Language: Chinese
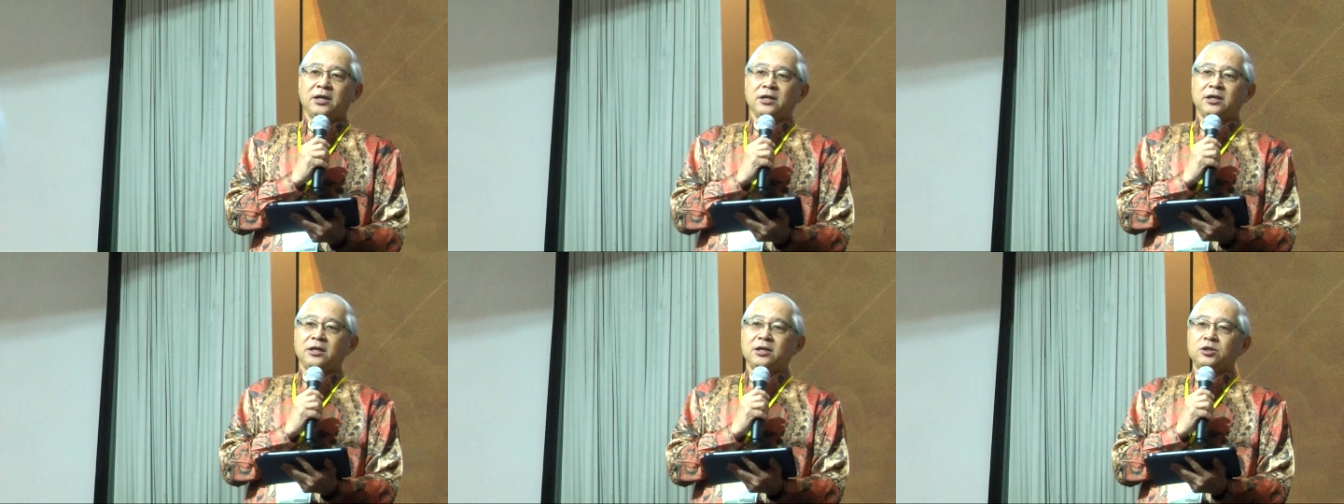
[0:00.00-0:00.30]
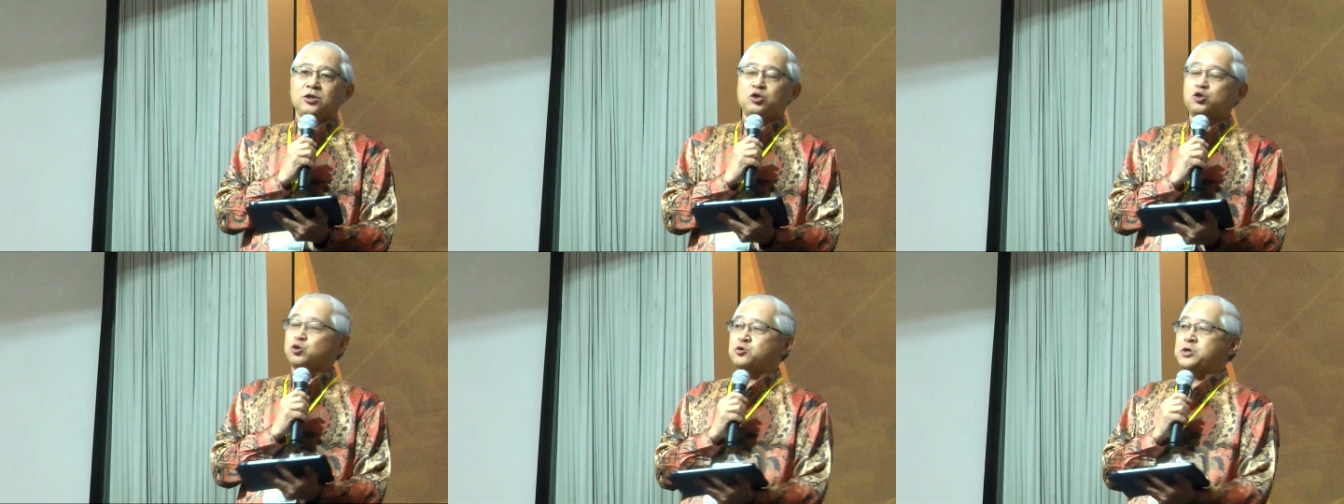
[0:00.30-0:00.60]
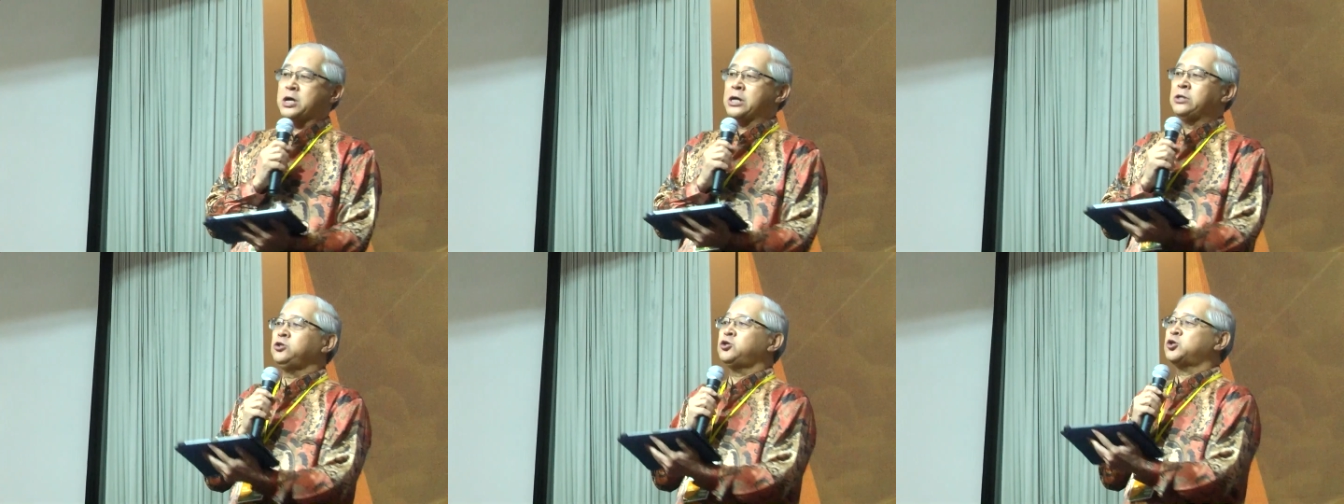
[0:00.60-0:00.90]

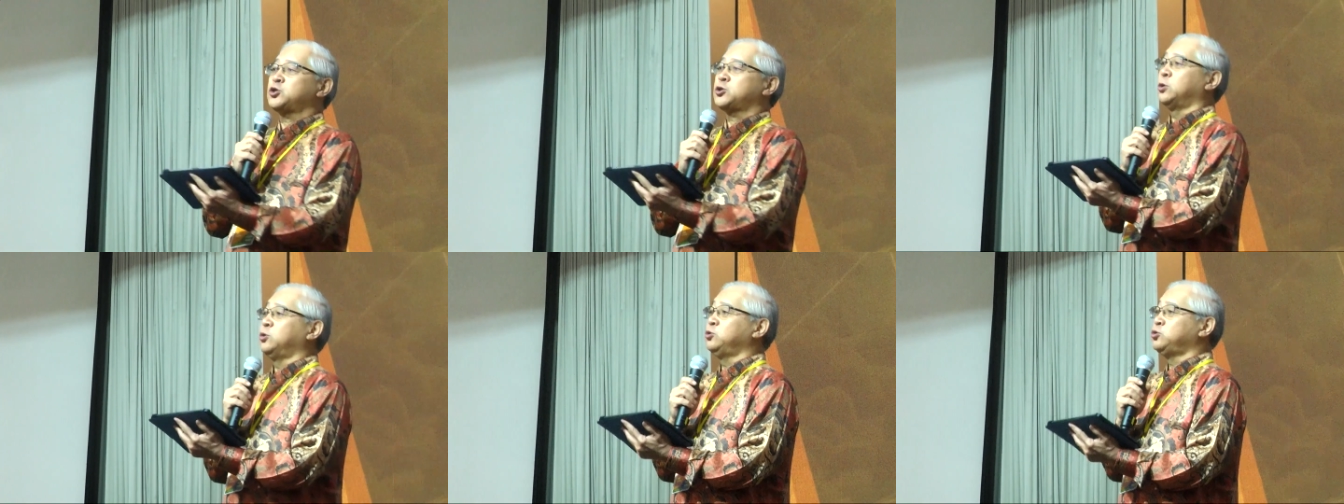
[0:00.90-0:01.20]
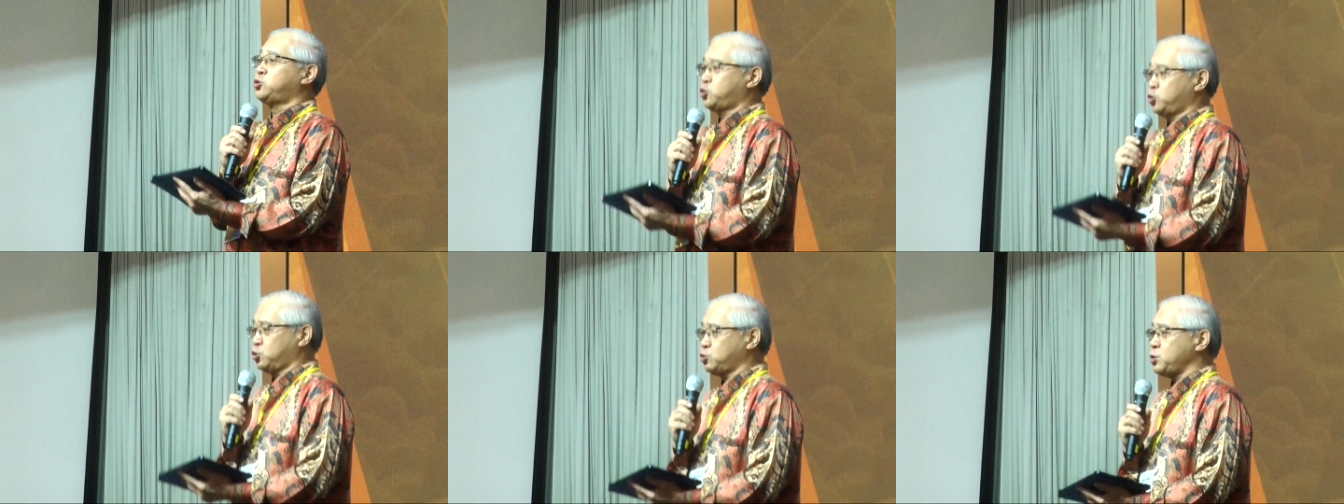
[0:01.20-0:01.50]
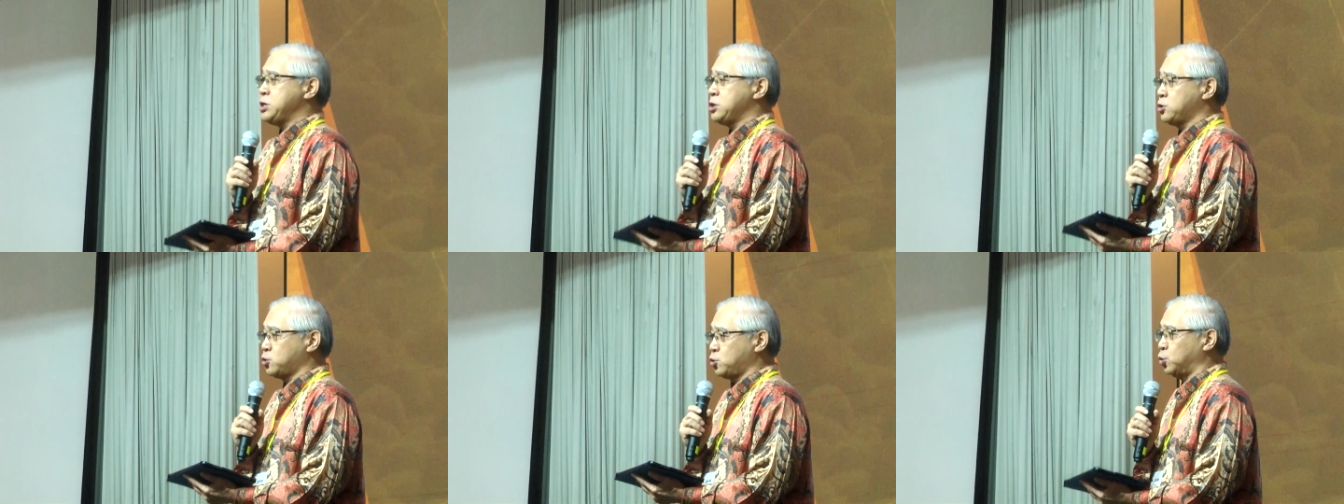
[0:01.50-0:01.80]
全球
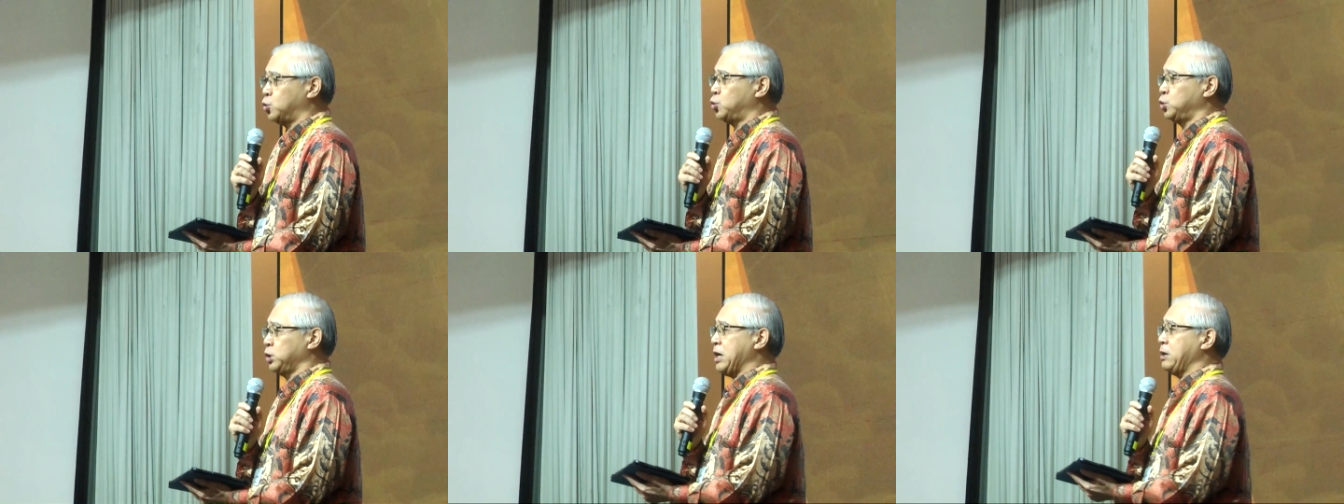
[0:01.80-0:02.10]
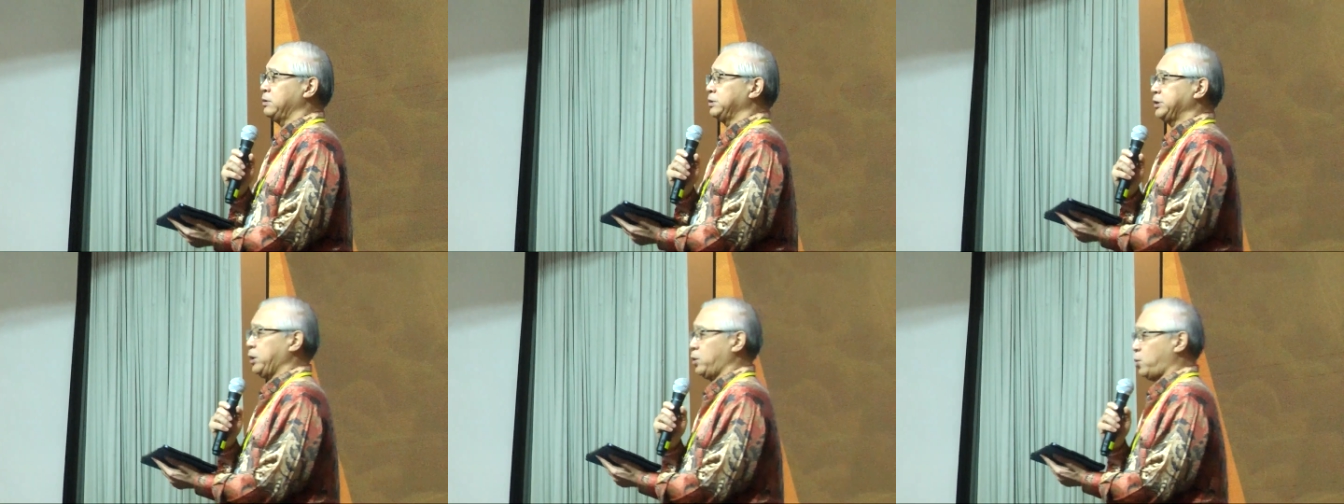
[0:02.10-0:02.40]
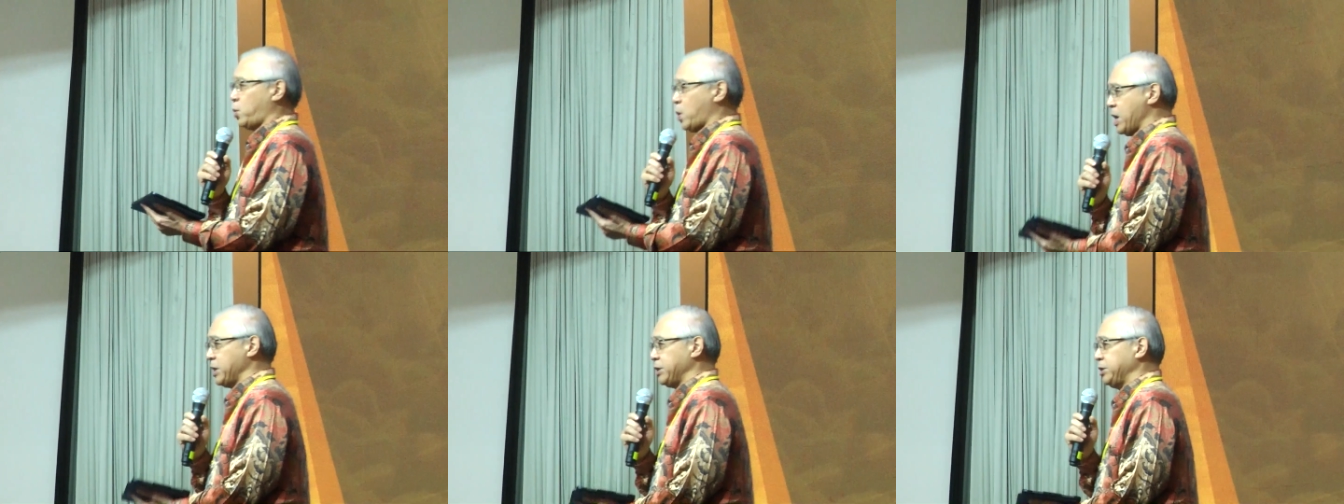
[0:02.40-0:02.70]
最古老的
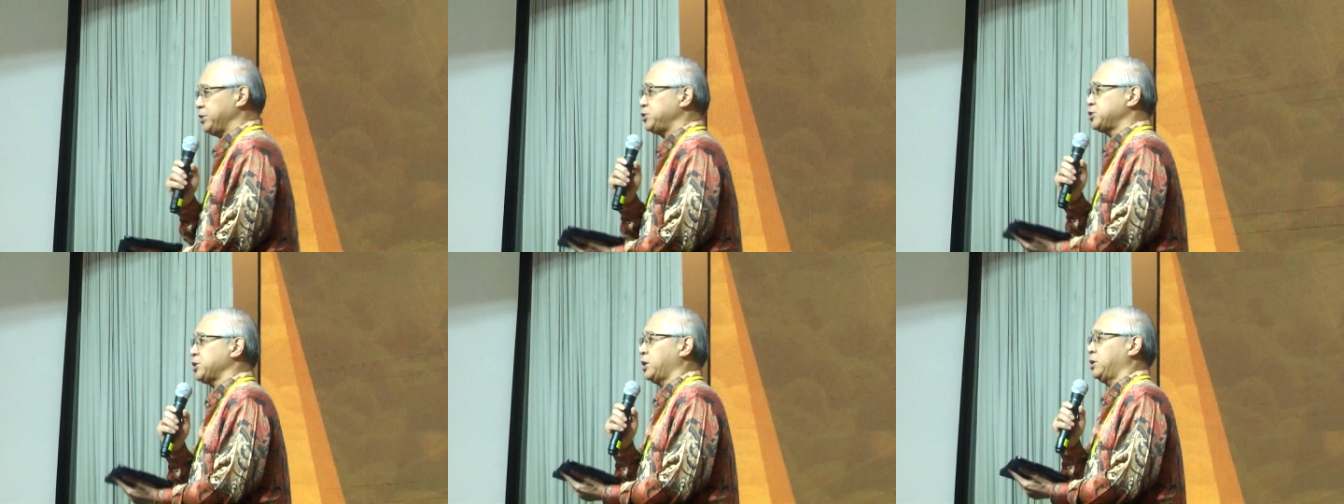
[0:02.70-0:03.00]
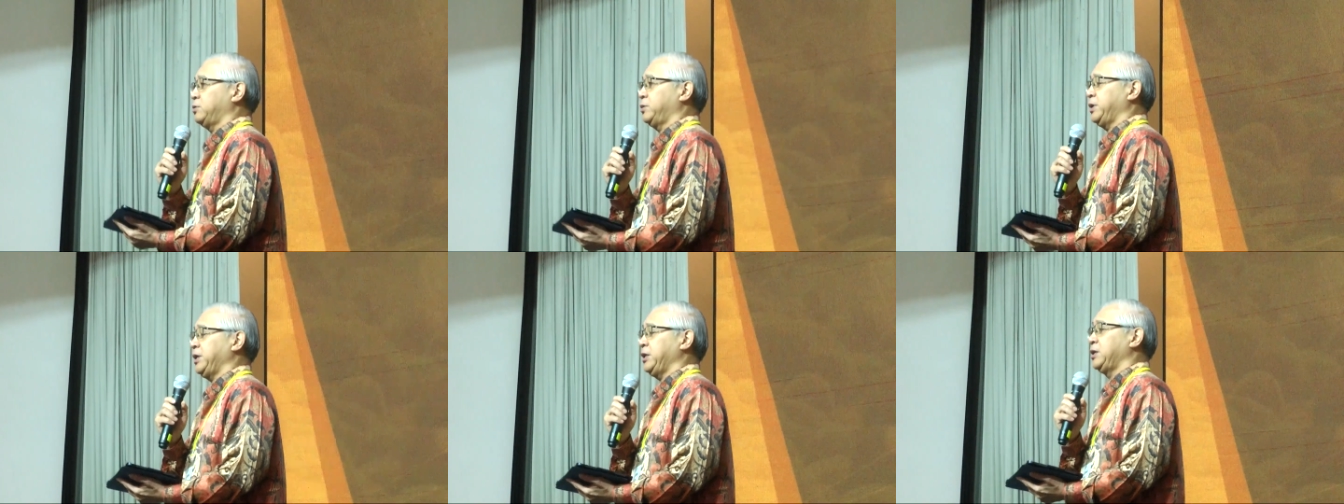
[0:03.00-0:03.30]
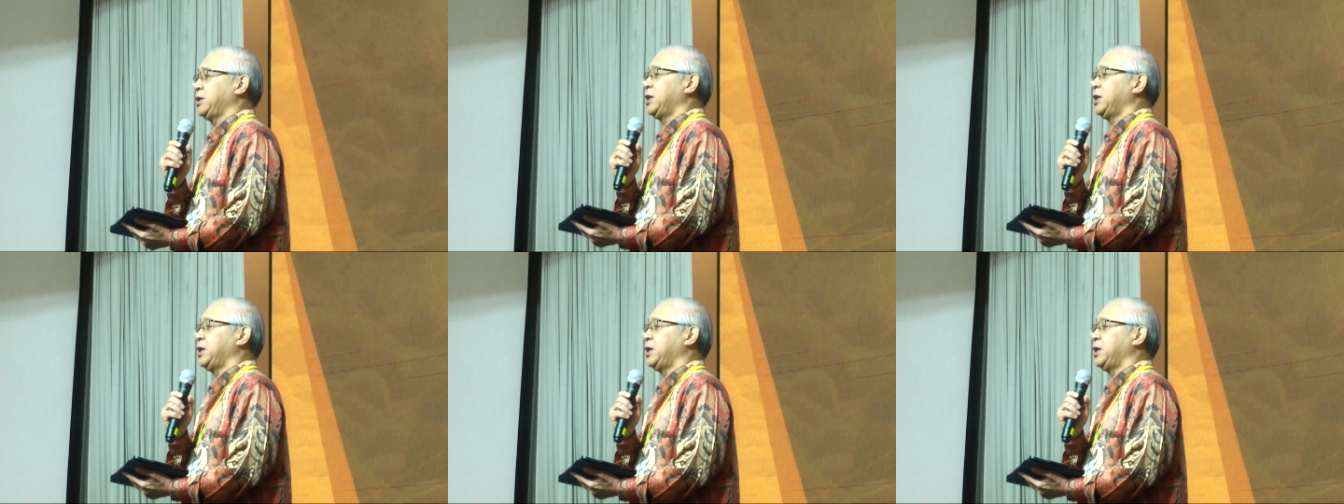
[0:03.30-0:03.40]
华人教会